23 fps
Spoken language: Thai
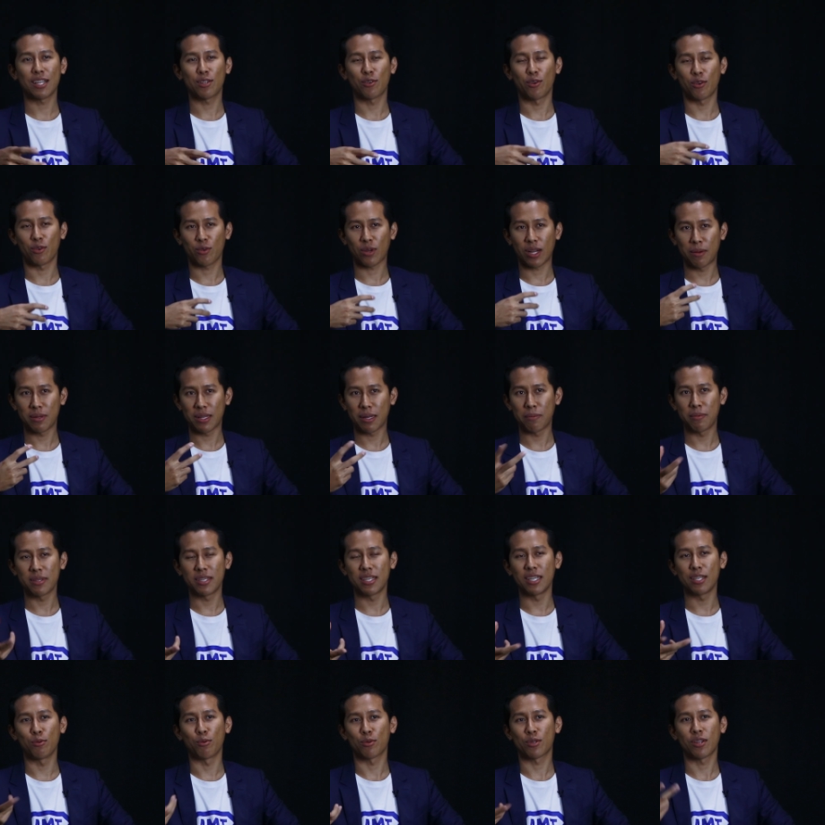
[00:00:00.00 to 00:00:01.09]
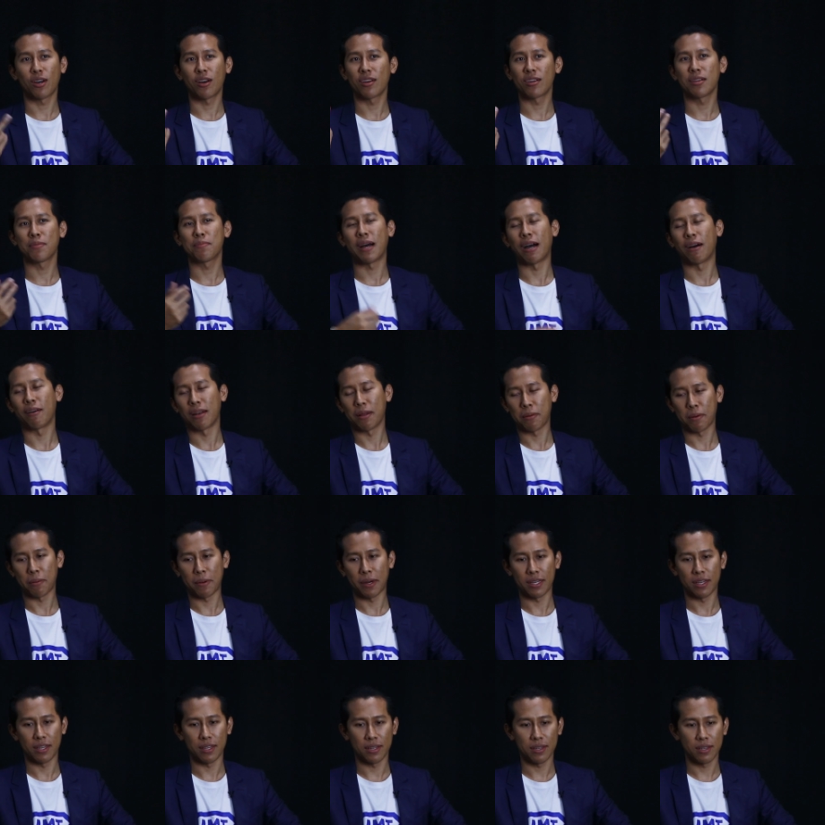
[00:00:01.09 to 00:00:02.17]
ตรวจคำทำบัญชีถูกต้องหรือเปล่า อะไรประ
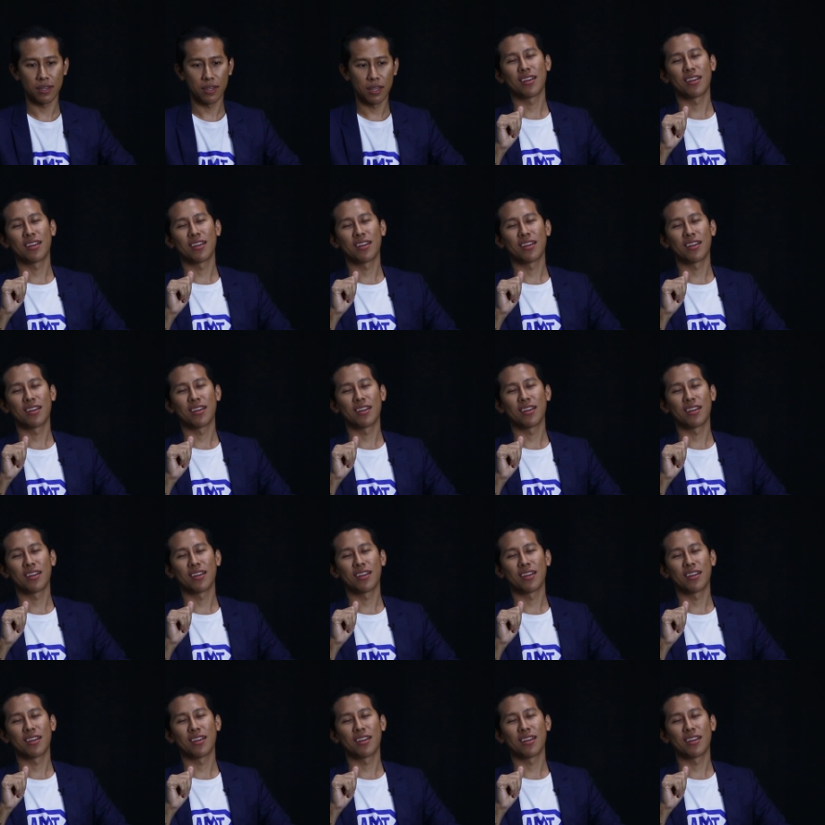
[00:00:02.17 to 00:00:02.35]
มาณนี้